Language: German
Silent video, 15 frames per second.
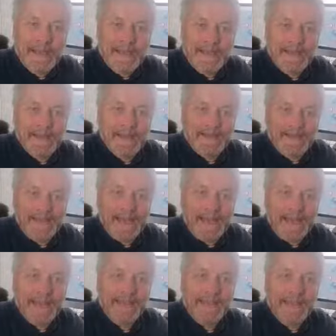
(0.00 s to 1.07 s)
äh, und
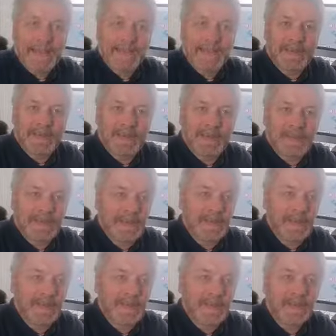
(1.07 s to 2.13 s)
Anlass gibt, es
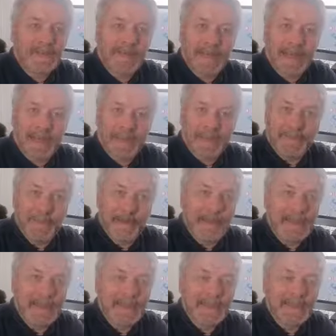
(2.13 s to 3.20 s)
euch mitzuteilen der
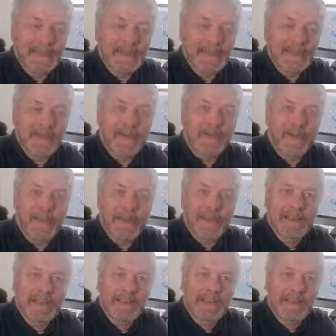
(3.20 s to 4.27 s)
Freude, ist tatsächlich
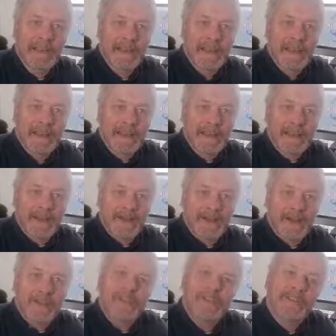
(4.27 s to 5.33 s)
folgendes.
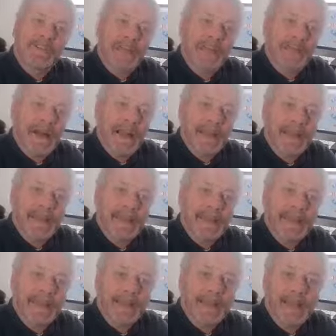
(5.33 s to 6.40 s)
Schauen wir uns doch mal
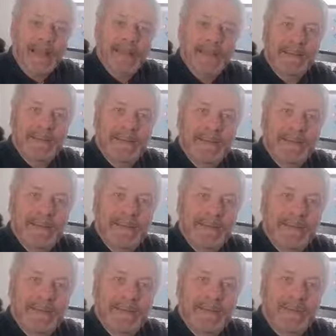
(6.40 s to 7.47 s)
die gemeldeten
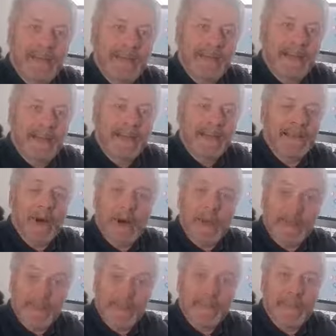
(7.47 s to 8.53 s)
Infektionszahlen,
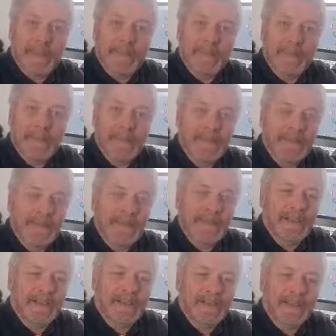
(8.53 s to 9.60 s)
offiziell gemeldeten
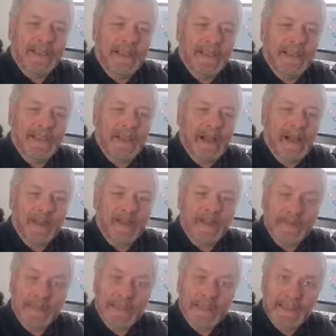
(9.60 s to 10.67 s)
Infektionszahlen in Spanien
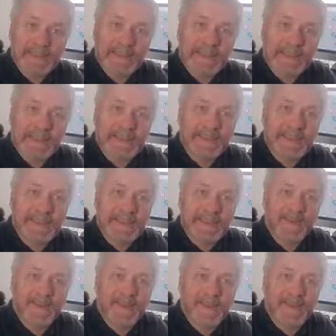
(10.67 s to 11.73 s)
vom 26.,
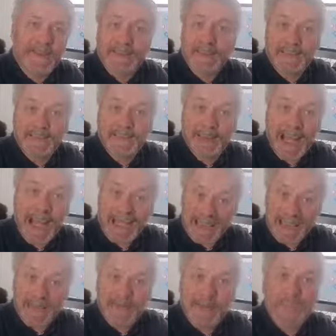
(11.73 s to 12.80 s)
27. und
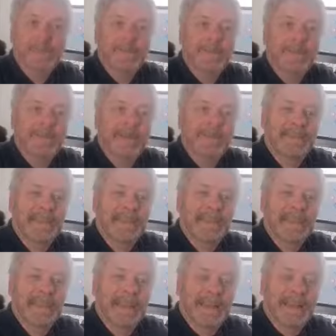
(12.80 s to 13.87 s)
28. März an.